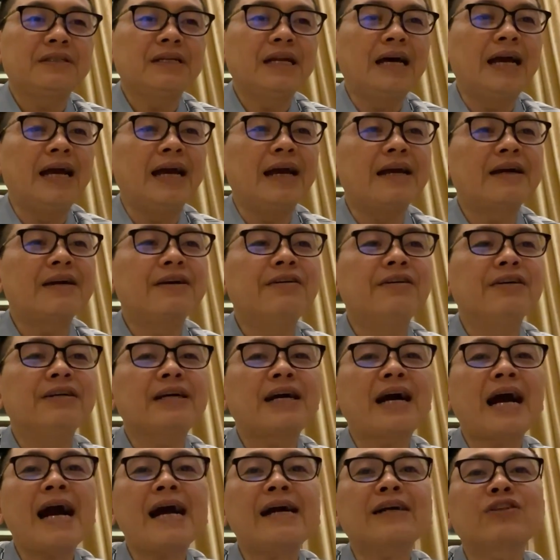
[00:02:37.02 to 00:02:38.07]
để người
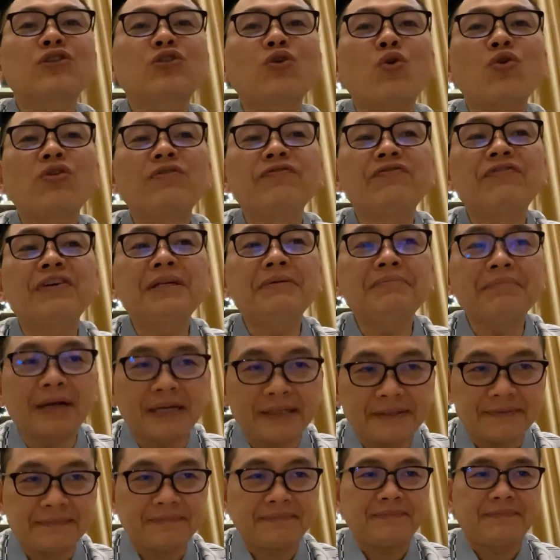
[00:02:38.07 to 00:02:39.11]
khác tôn vinh
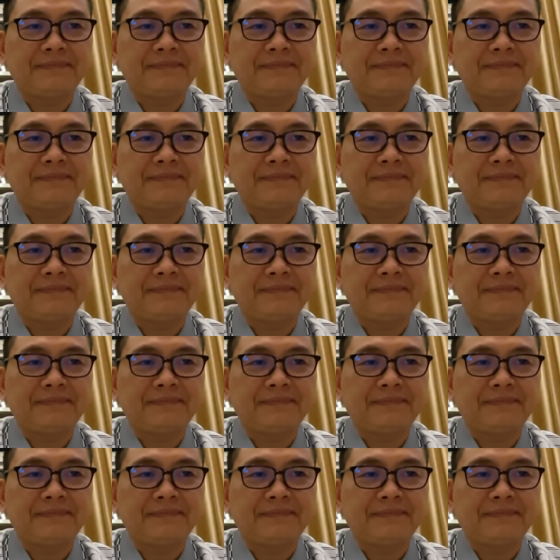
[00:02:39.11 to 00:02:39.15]
mình